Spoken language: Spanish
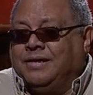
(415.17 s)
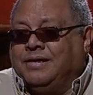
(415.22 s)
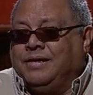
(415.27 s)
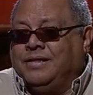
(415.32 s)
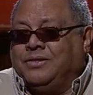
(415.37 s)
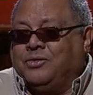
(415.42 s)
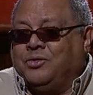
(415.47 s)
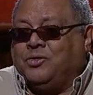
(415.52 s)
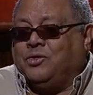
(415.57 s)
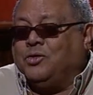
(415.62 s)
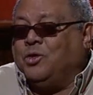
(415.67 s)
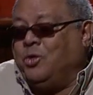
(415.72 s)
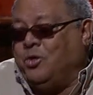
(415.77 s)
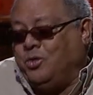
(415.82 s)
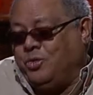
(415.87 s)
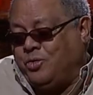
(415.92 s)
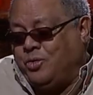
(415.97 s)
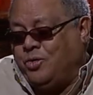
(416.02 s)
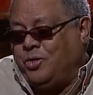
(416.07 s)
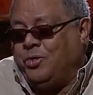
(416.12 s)
Y entonces,
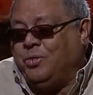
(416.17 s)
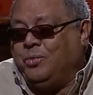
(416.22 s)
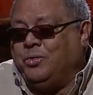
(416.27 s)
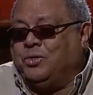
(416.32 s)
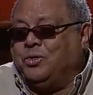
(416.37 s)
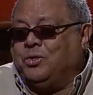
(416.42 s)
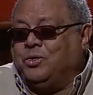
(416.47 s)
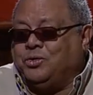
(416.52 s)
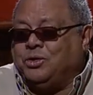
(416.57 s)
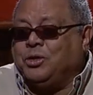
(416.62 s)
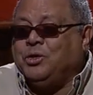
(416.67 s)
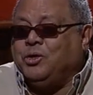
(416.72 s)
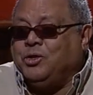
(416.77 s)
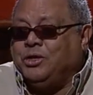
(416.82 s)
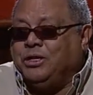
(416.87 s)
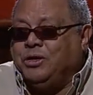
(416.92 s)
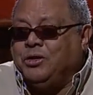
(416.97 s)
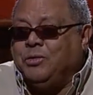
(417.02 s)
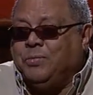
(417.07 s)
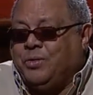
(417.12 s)
no, no, yo te
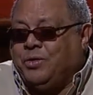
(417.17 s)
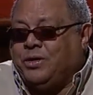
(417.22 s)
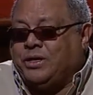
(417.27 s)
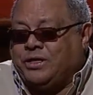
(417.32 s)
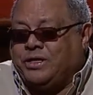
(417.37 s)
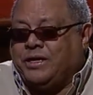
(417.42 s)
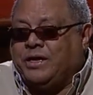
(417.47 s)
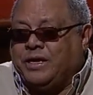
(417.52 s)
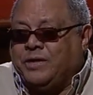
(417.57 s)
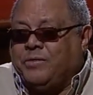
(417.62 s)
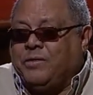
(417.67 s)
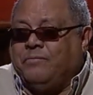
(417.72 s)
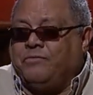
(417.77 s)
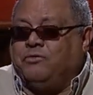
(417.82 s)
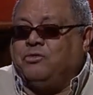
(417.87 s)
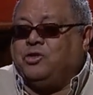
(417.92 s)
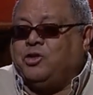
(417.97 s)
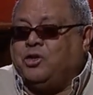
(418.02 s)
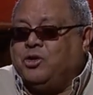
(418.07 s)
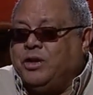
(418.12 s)
lo digo porque sé que va a
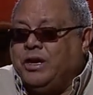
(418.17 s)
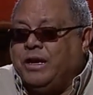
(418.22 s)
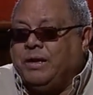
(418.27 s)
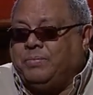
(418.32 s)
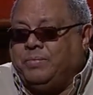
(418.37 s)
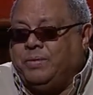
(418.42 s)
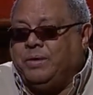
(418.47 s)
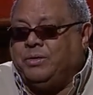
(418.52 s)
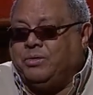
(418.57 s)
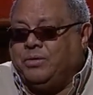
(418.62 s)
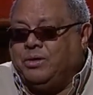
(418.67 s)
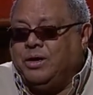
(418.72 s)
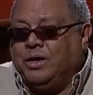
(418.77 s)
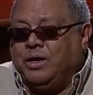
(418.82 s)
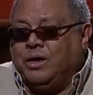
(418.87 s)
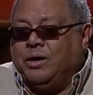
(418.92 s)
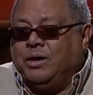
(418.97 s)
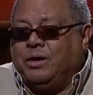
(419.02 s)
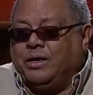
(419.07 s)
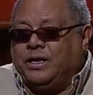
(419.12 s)
funcionar, pero
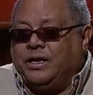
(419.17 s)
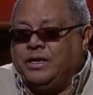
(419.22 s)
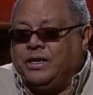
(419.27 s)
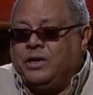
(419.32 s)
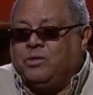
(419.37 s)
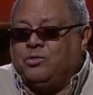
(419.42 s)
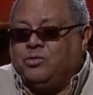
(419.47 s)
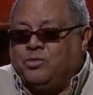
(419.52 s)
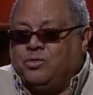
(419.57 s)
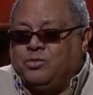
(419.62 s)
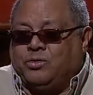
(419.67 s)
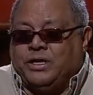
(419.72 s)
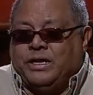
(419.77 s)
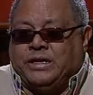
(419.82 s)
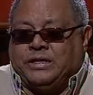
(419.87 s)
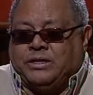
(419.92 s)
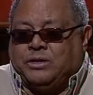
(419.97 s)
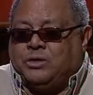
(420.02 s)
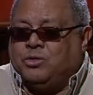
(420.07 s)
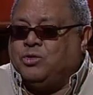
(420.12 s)
quería
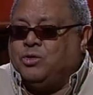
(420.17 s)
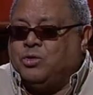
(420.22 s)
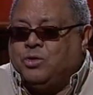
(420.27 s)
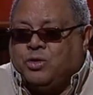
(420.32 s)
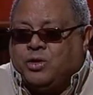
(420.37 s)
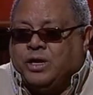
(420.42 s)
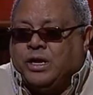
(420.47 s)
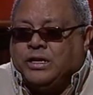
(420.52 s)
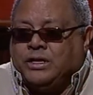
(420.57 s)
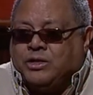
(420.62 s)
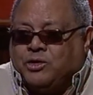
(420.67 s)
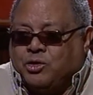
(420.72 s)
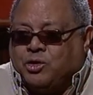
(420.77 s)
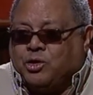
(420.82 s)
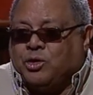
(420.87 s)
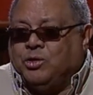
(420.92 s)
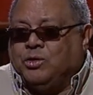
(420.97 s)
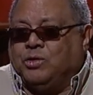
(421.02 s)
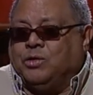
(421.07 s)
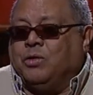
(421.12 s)
consultártelo, yo lo organizo
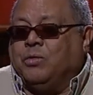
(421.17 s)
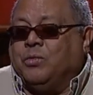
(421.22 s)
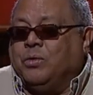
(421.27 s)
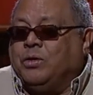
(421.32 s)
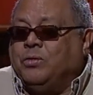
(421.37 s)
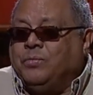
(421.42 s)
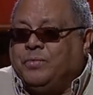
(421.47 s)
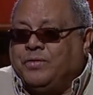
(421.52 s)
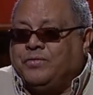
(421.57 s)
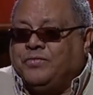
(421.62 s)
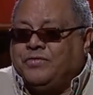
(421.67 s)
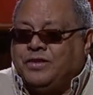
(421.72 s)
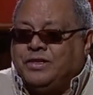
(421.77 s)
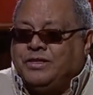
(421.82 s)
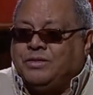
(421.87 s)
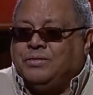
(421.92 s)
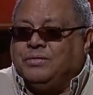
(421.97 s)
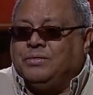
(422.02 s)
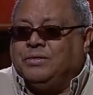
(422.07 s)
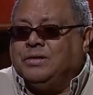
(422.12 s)
todo. Digo, bueno,
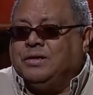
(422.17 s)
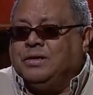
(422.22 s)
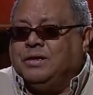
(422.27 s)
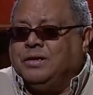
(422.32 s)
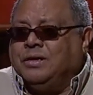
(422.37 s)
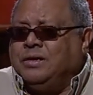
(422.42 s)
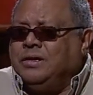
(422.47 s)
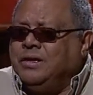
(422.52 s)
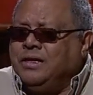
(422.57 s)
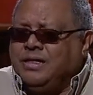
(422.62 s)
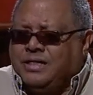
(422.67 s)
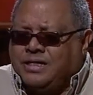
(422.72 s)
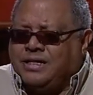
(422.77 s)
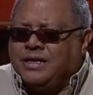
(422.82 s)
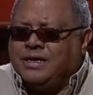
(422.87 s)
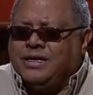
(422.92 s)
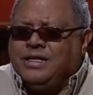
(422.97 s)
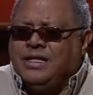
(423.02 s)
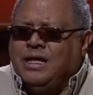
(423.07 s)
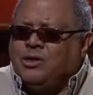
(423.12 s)
perfecto. Y
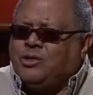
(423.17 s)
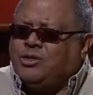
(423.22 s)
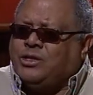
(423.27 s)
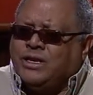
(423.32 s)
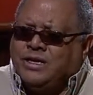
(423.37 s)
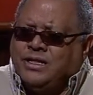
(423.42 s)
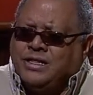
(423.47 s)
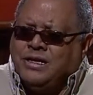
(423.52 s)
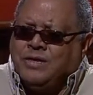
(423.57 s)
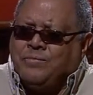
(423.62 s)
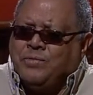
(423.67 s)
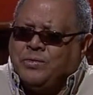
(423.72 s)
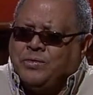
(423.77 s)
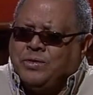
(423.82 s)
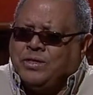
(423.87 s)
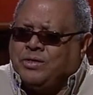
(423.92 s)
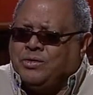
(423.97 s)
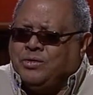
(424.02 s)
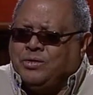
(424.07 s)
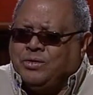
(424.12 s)
enseguida, a los tres días me
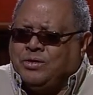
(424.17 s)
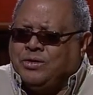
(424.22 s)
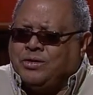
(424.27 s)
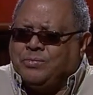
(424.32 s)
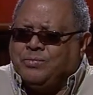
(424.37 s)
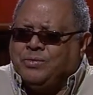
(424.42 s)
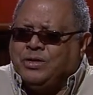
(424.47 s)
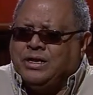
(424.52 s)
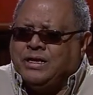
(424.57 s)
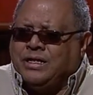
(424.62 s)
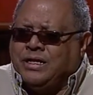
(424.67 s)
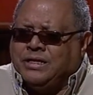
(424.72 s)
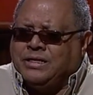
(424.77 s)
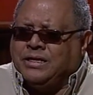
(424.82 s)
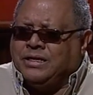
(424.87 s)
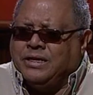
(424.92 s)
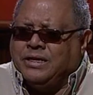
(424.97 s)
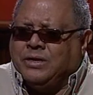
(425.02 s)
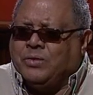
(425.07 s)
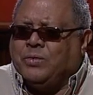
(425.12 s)
avisó, dice, mira, ya
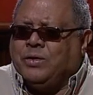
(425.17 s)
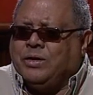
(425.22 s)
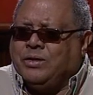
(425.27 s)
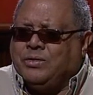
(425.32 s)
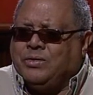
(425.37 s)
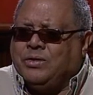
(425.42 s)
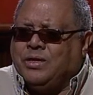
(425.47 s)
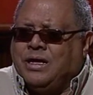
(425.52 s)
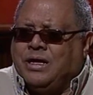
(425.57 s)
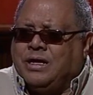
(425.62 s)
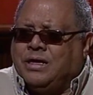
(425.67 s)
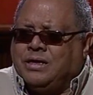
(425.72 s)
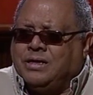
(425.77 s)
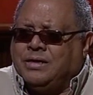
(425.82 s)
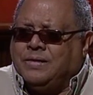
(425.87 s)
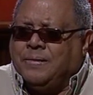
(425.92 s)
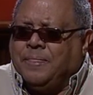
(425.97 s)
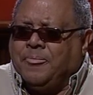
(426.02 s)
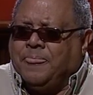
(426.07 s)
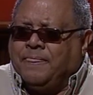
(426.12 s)
de acuerdo,
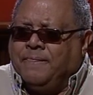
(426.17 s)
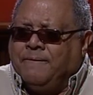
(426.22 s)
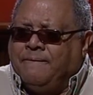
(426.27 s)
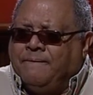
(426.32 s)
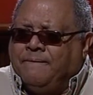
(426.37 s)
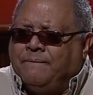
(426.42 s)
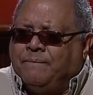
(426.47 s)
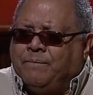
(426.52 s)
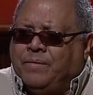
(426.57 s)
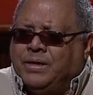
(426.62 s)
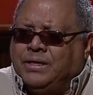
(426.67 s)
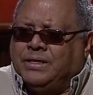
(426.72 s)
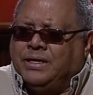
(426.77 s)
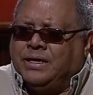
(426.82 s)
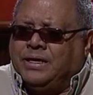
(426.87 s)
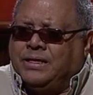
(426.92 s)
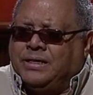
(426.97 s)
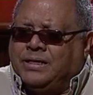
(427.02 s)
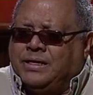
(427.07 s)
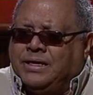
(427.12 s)
ya
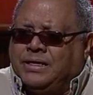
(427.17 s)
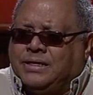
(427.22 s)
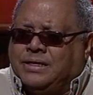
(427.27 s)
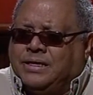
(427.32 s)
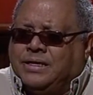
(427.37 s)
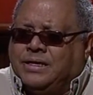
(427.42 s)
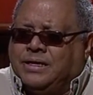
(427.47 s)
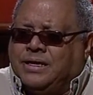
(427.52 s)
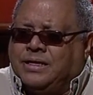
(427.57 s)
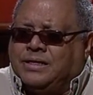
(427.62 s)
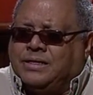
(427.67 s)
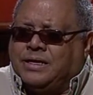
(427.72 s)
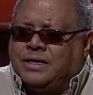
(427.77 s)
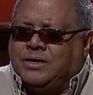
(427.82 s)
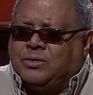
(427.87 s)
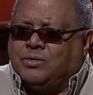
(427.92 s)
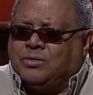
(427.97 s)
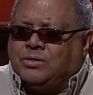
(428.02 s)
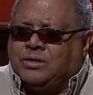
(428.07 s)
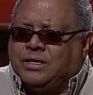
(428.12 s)
20 cantantes en
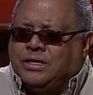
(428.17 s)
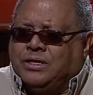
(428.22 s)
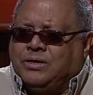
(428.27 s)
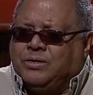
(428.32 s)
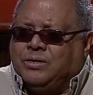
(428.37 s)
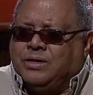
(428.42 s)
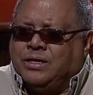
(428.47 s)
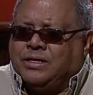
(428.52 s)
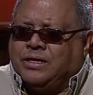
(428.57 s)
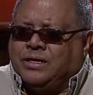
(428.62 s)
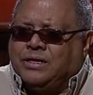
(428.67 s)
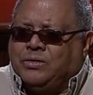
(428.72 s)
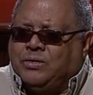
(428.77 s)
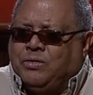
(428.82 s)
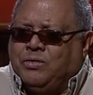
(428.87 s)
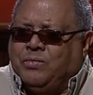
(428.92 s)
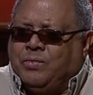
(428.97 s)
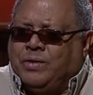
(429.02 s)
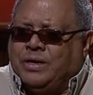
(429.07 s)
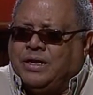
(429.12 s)
cantar contigo y
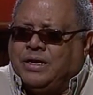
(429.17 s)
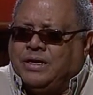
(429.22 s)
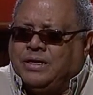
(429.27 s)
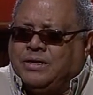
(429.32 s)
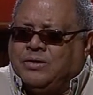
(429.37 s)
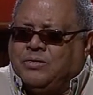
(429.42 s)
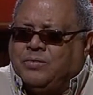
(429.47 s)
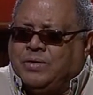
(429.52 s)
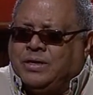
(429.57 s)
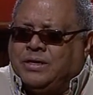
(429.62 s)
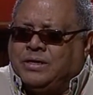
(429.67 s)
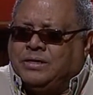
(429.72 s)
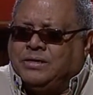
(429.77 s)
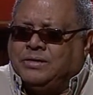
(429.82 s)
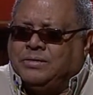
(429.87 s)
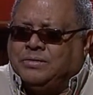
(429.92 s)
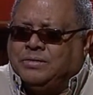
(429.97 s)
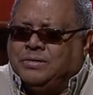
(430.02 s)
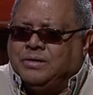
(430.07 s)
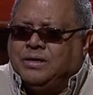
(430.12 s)
hacerte un homenaje de lo más
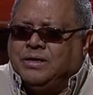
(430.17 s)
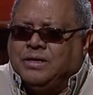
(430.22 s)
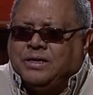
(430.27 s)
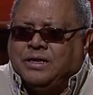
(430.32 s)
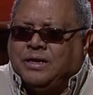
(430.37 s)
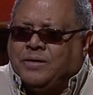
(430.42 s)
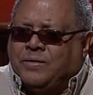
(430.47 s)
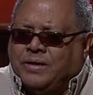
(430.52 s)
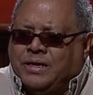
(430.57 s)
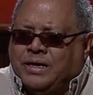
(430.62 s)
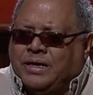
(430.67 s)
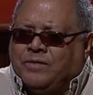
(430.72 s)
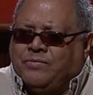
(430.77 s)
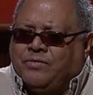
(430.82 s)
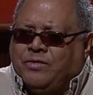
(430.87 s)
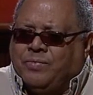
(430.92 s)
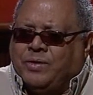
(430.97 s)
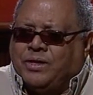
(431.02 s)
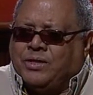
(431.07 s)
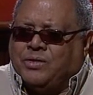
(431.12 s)
lindo. Y la verdad que
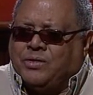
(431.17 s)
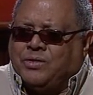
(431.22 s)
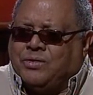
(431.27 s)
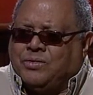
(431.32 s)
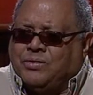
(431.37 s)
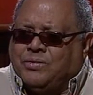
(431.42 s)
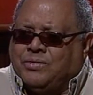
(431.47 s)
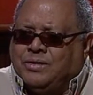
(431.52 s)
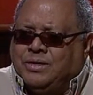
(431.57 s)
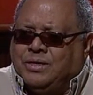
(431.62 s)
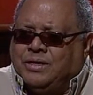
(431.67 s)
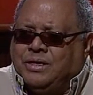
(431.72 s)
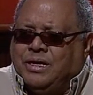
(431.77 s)
fue precioso.